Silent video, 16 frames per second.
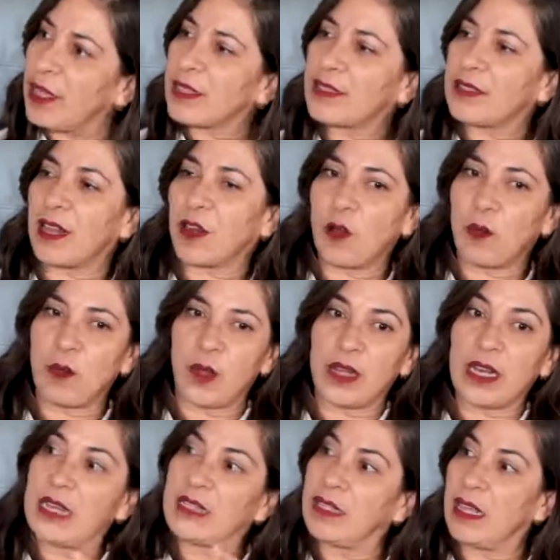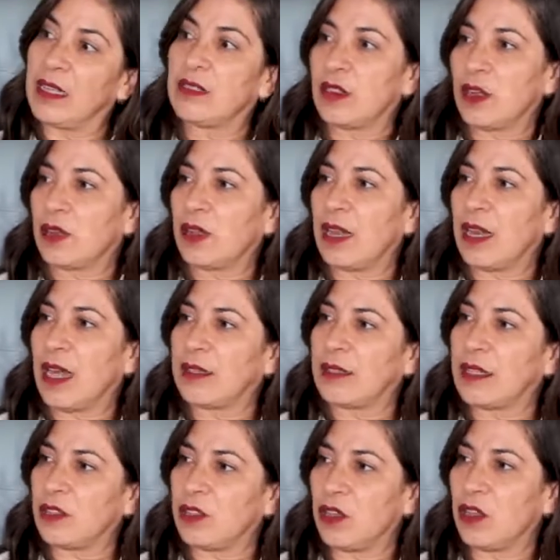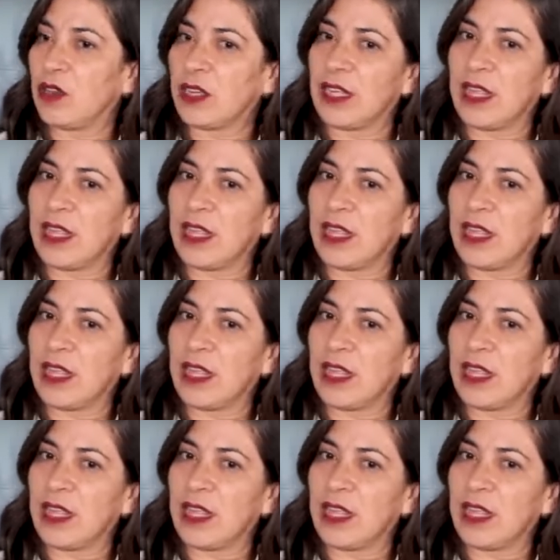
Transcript: estar como en el centro de la atención